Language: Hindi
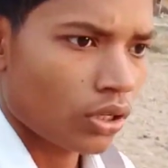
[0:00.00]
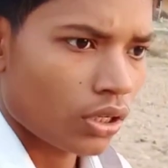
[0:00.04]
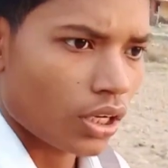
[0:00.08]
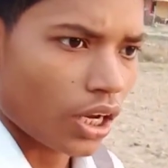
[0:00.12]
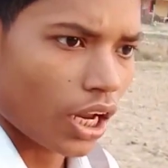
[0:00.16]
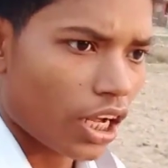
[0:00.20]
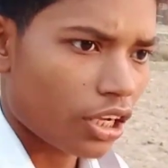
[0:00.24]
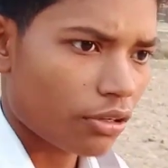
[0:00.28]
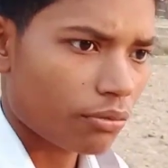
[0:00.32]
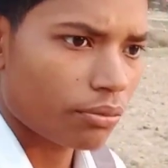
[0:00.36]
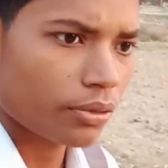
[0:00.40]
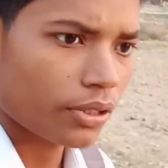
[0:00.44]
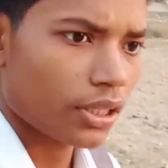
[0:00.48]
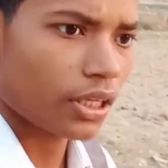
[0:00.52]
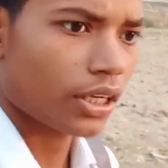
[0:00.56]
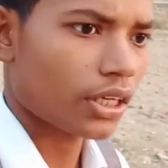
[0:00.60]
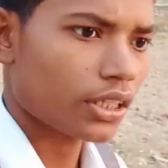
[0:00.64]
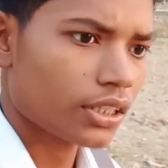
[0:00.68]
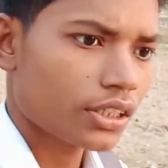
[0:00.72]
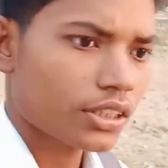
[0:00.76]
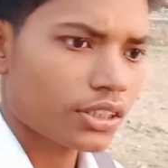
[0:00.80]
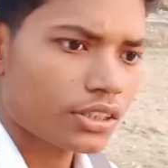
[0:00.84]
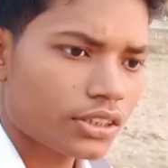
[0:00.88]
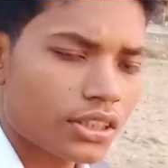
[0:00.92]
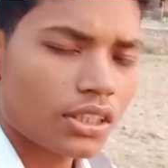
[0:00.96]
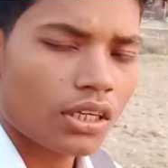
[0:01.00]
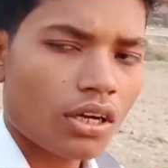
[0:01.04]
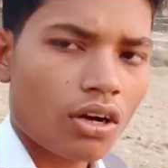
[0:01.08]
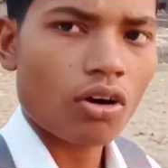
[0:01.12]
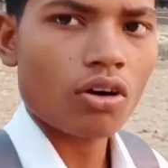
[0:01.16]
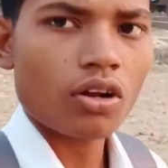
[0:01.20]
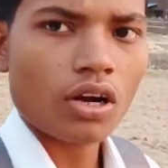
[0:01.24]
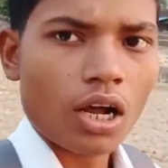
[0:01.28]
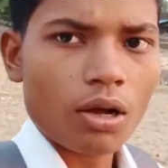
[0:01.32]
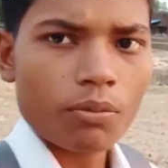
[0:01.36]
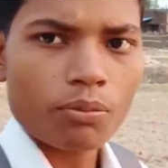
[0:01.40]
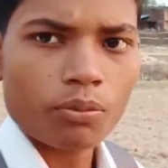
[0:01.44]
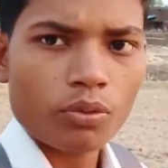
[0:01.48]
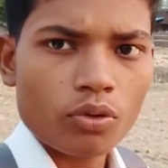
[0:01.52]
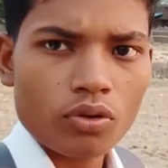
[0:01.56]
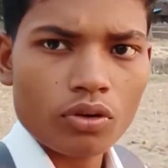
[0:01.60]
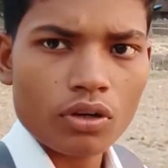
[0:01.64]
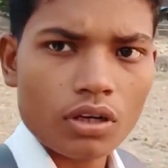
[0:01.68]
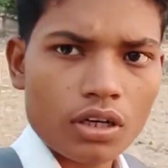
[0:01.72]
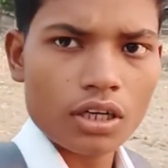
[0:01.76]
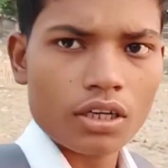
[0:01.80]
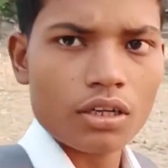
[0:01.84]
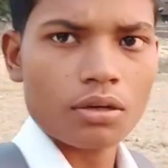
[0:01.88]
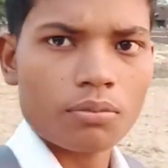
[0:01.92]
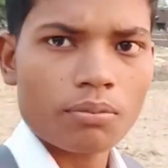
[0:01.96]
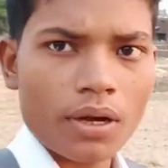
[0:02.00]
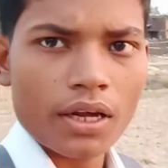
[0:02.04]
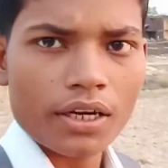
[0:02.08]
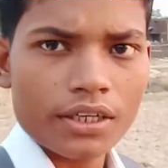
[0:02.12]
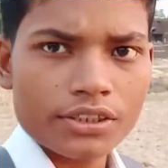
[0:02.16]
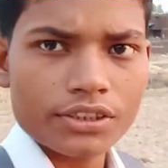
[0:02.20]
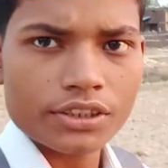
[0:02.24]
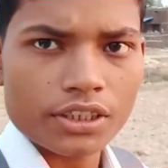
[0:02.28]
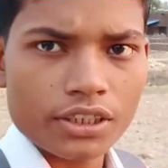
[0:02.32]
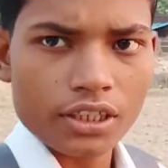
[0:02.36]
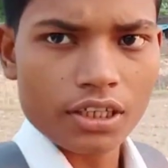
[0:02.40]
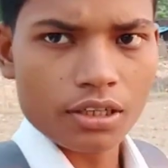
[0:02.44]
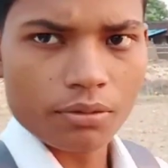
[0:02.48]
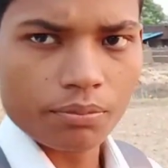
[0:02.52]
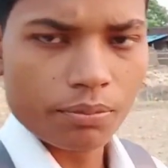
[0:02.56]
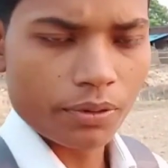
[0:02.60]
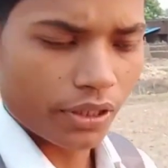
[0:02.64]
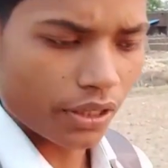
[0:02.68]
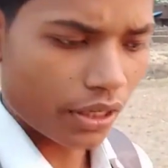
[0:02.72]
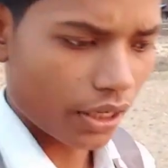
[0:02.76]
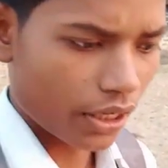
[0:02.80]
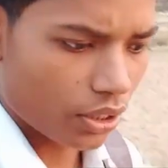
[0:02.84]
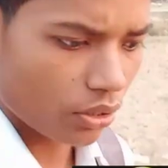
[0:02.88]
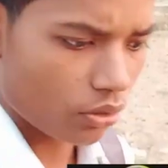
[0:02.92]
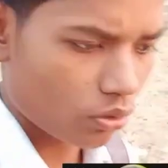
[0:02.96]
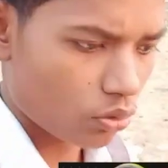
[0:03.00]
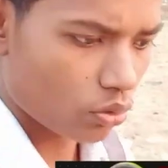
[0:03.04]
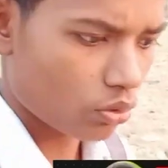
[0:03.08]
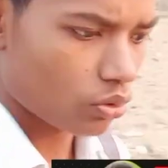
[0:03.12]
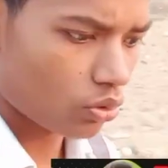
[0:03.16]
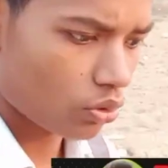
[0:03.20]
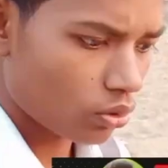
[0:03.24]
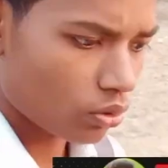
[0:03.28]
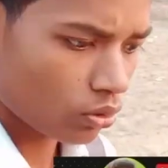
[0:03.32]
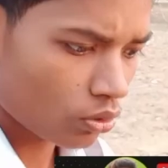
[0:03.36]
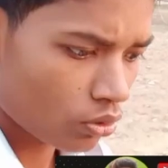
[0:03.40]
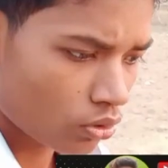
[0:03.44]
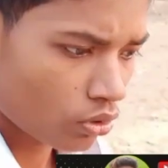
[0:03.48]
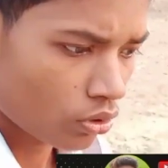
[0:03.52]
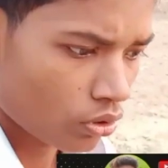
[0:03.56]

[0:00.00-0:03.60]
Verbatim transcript: लाइक भी कर दीजिए और आप लोग अगर हमारे चैनल पर नए हों तो